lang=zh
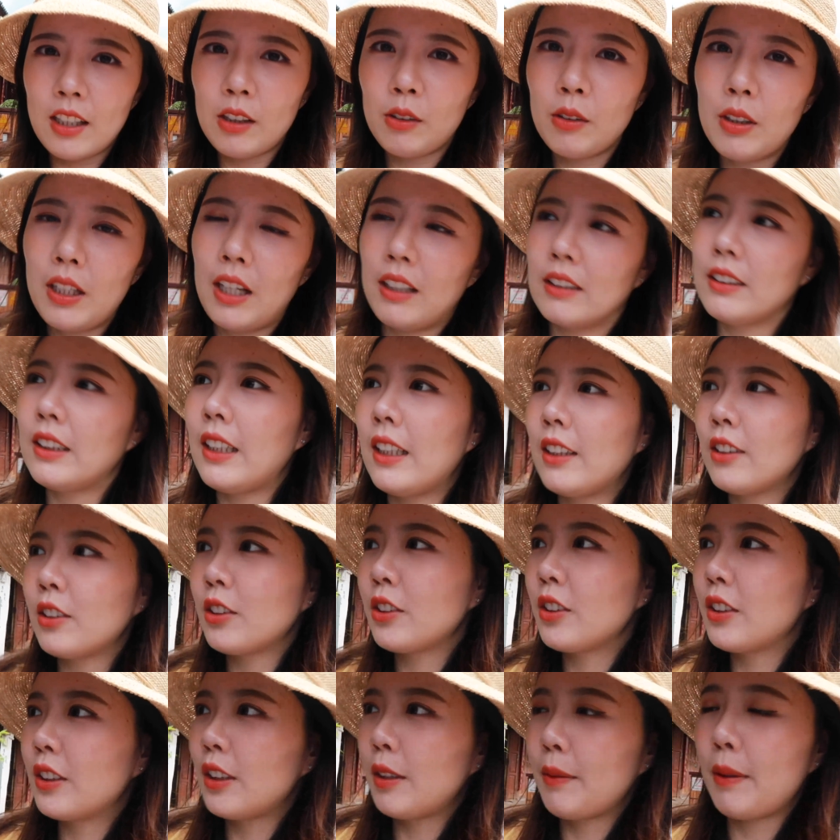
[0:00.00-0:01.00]
再过两天就
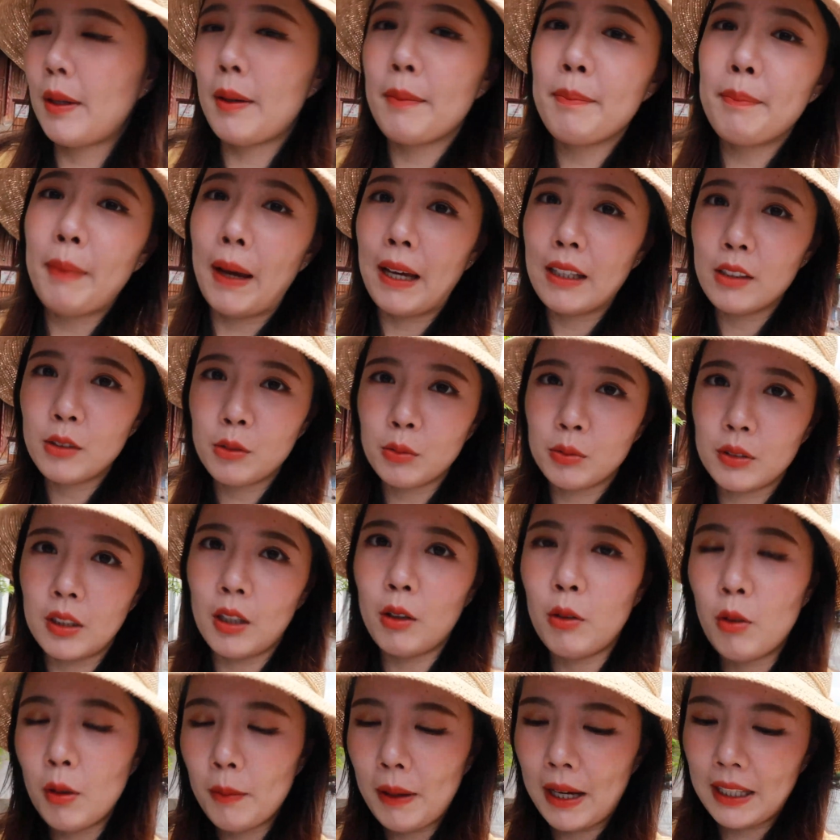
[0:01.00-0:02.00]
是这边白族
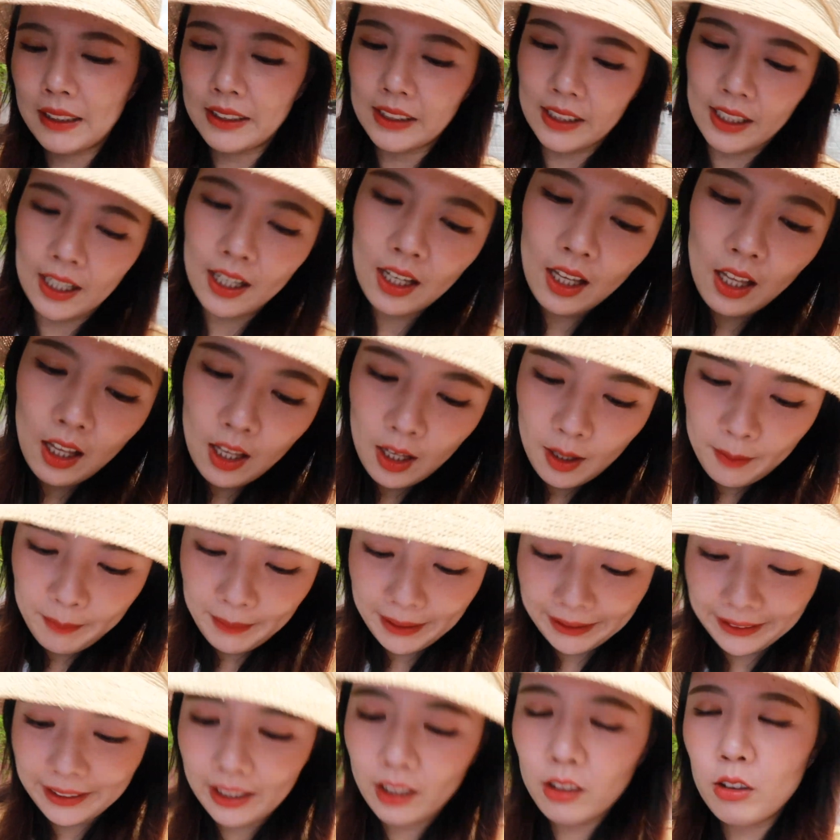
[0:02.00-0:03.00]
的火把节，
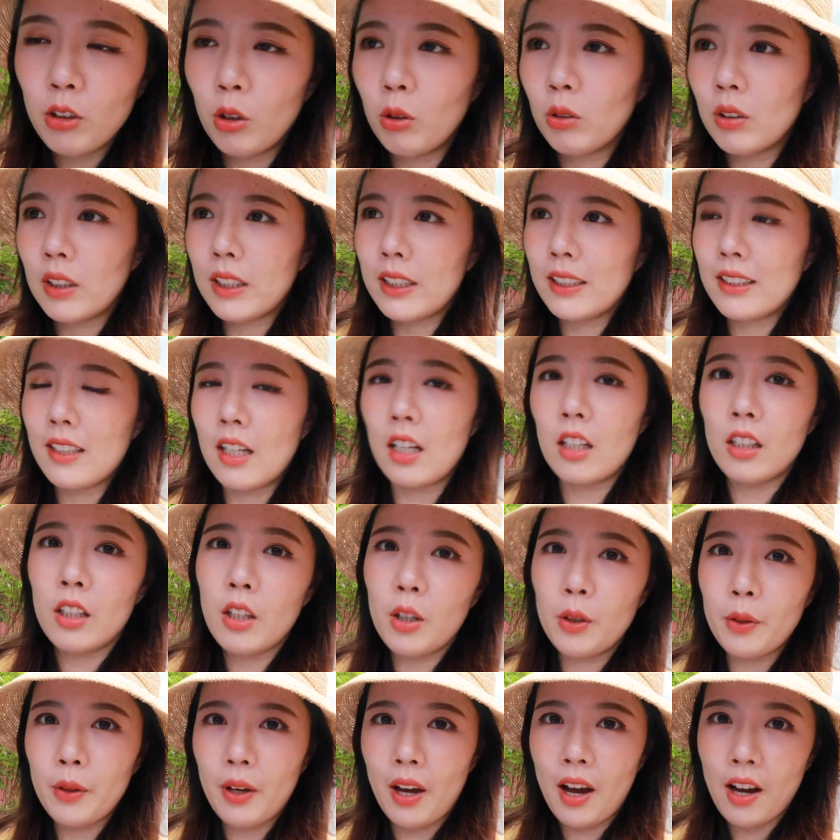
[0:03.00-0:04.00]
每年农历的
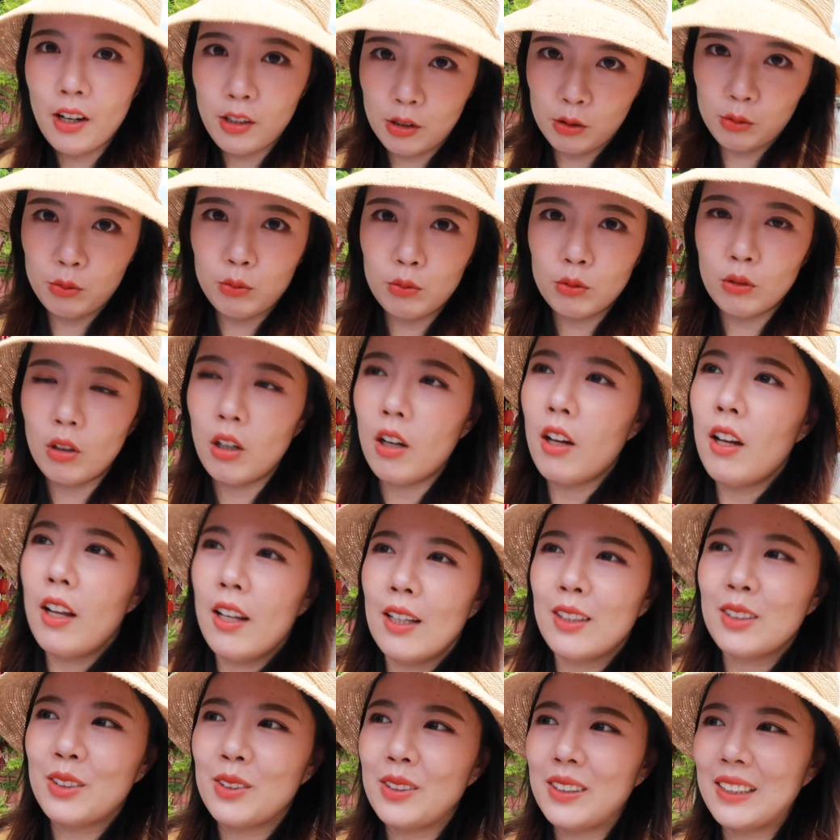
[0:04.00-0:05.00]
六月二十五。
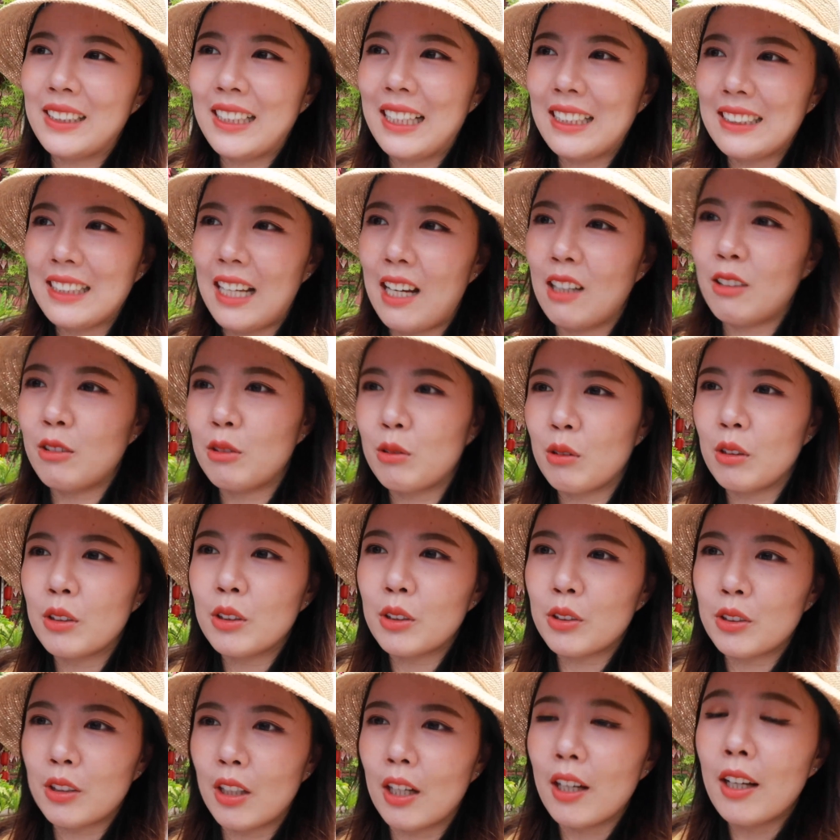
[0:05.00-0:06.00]
所以大家如果
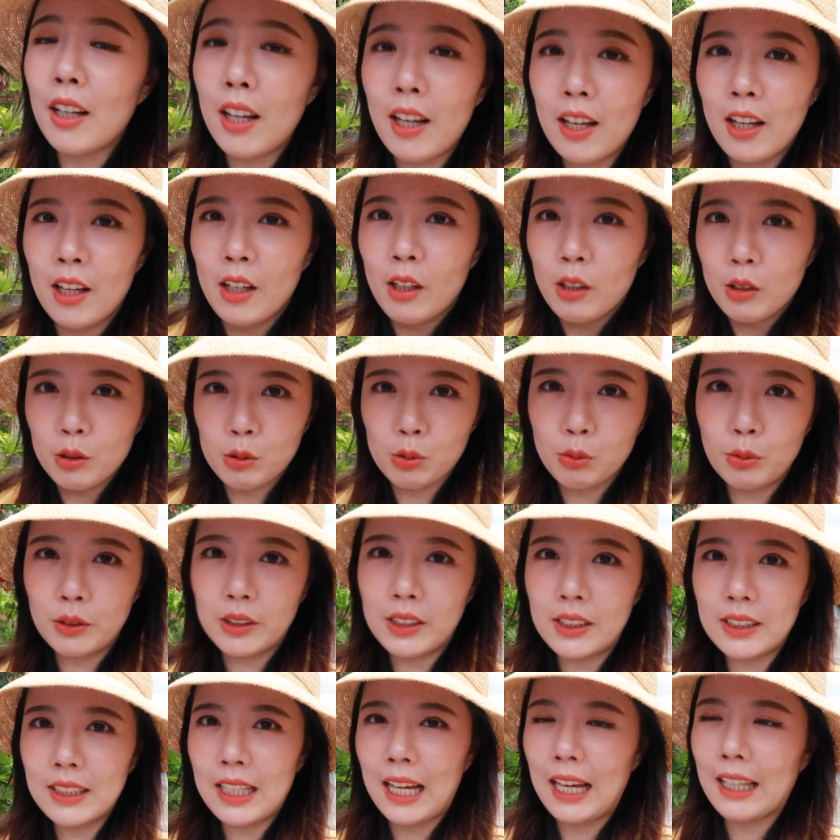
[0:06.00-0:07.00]
就是暑
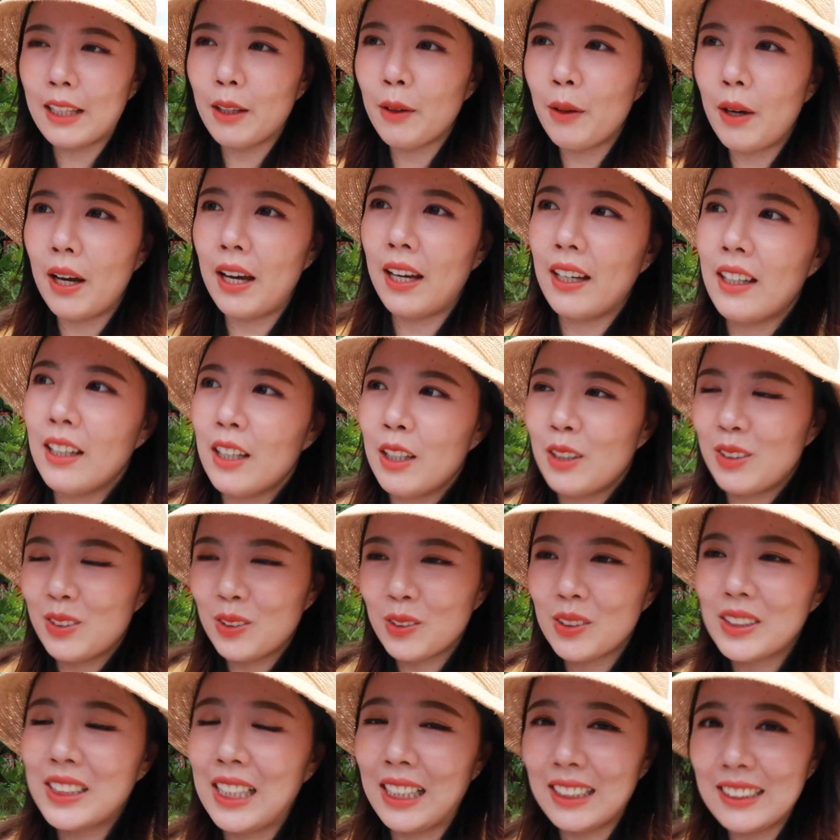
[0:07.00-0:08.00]
期来的话，如
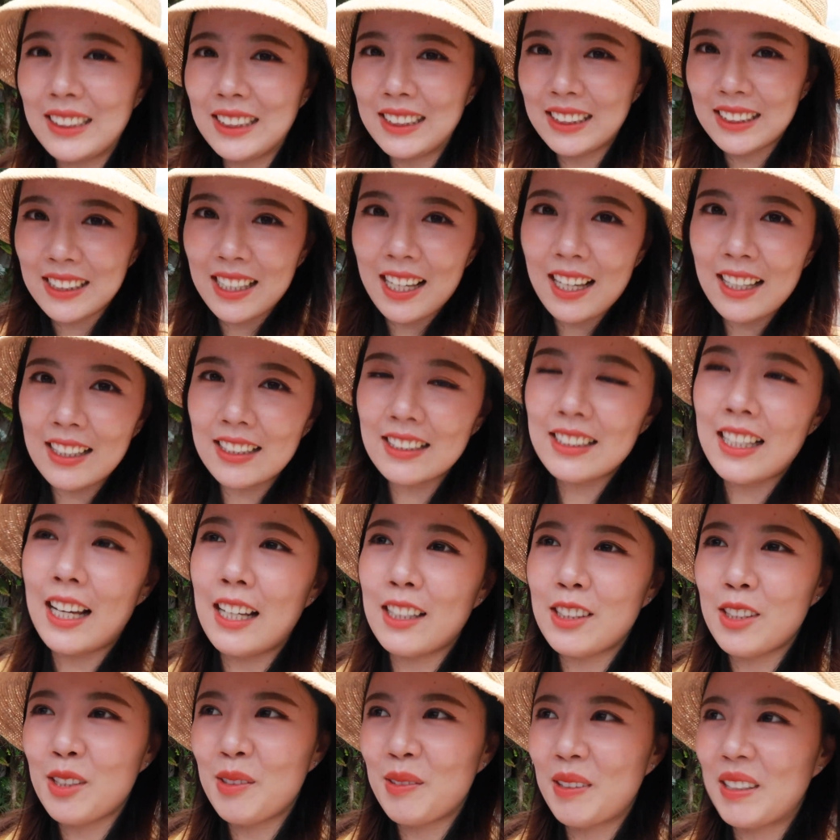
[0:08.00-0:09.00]
果想体验一下
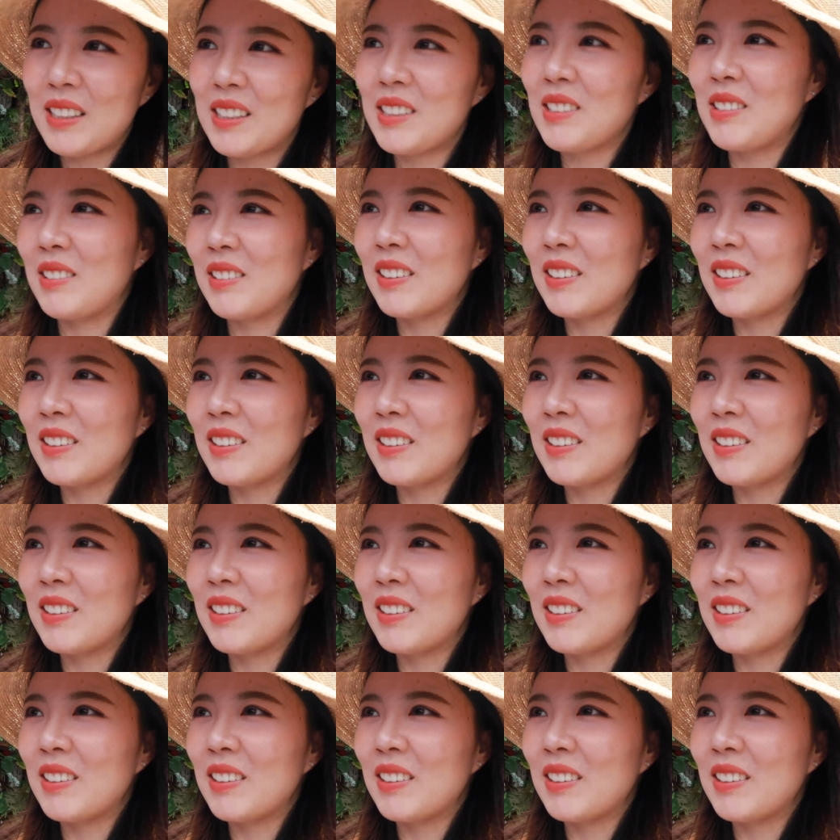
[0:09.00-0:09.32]
这边这